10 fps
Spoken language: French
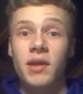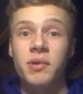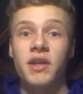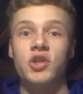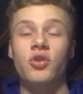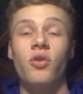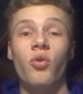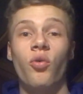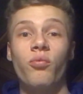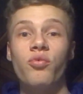eh bien les gens
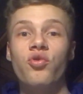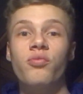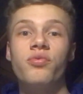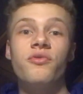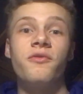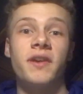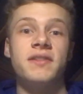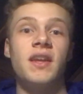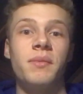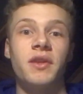auront beaucoup plus
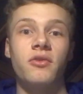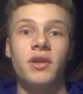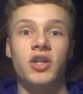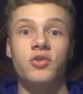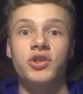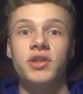facile à mettre de l'argent.